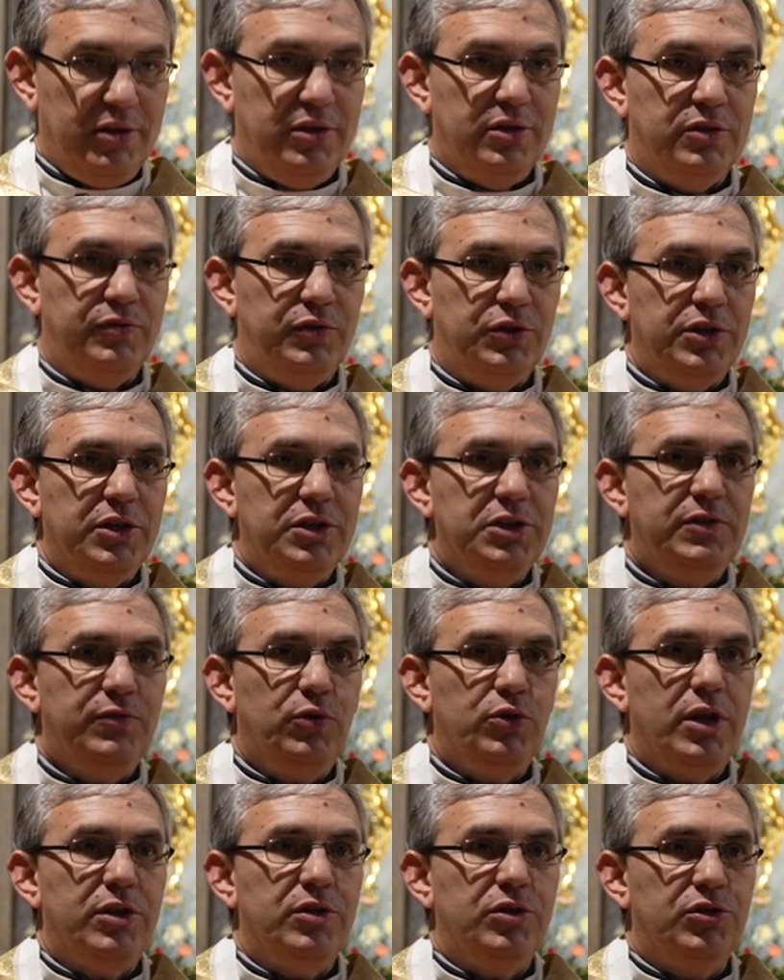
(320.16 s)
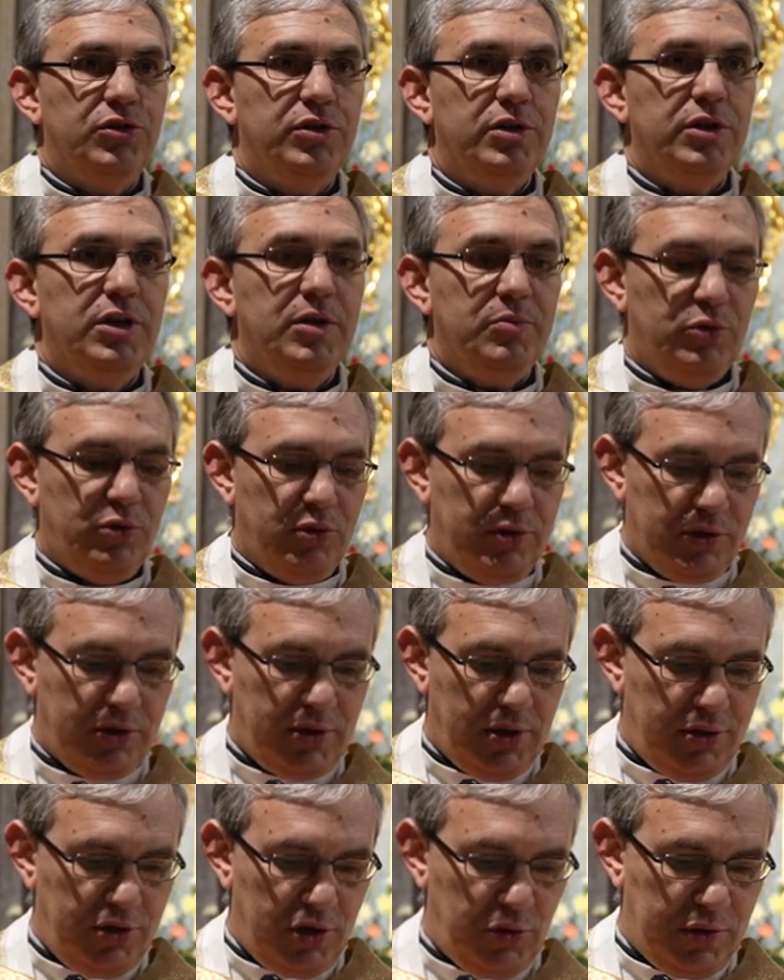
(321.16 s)
Zwycięstwo nad grzechem to
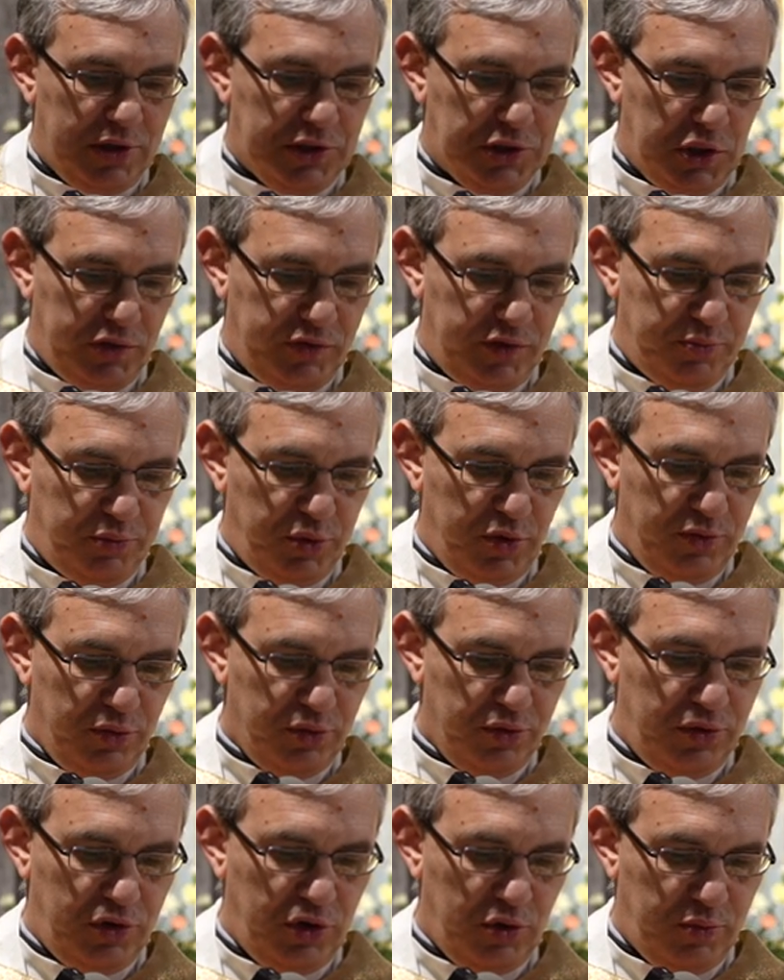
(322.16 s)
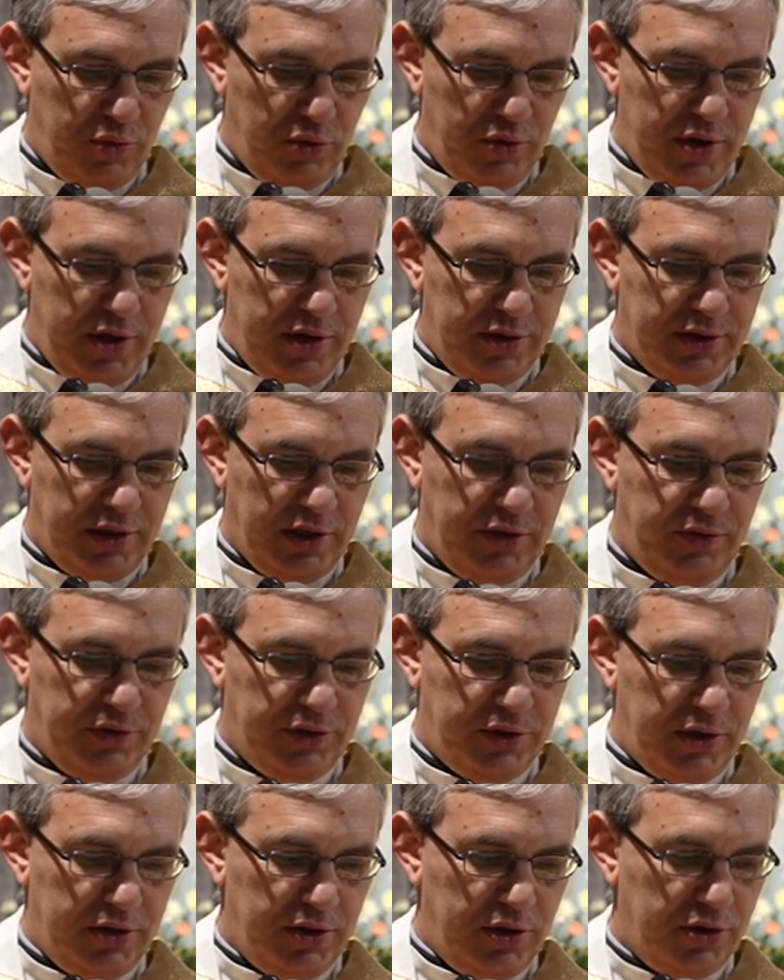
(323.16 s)
jest natychmiastowy powrót do Boga i
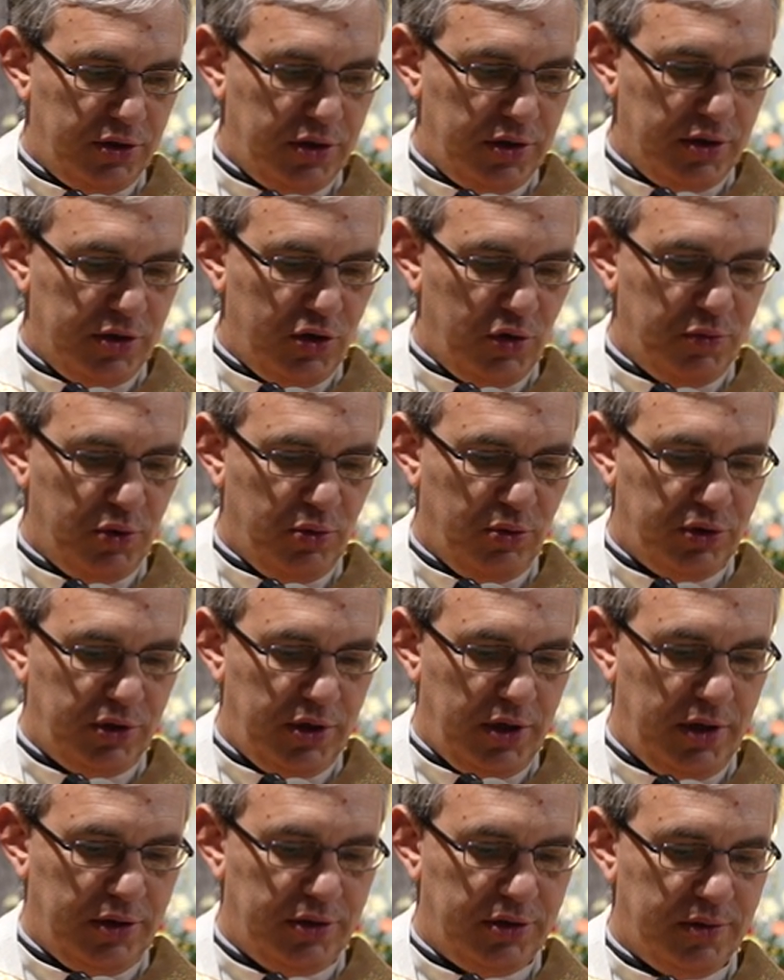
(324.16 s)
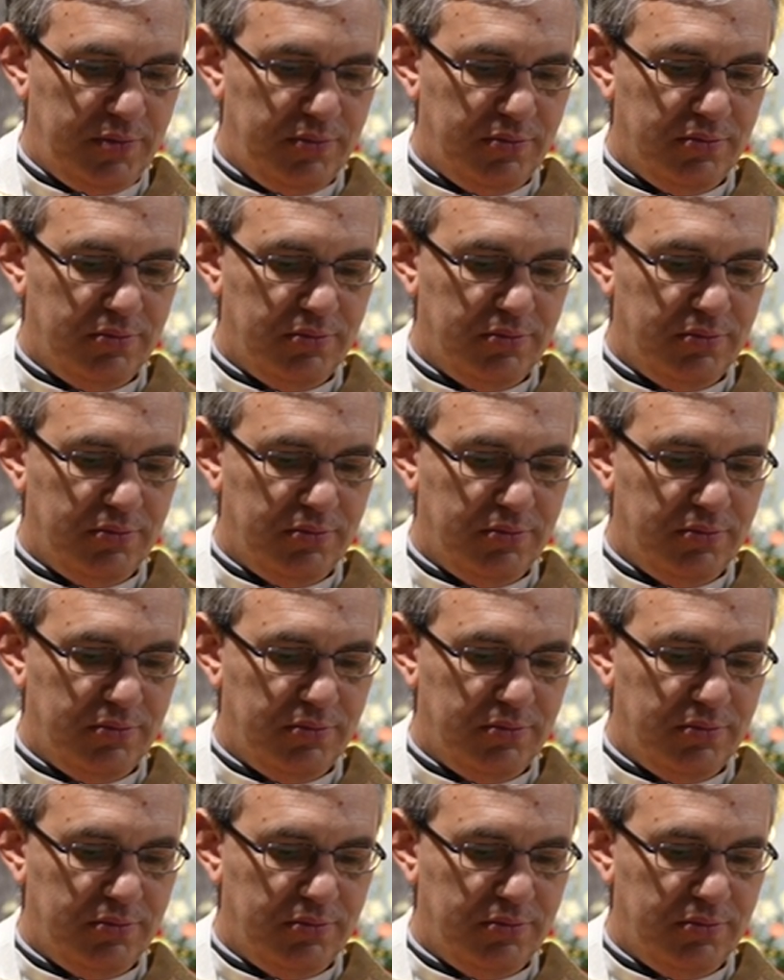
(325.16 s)
zachwycenie się Jego miłosierdziem.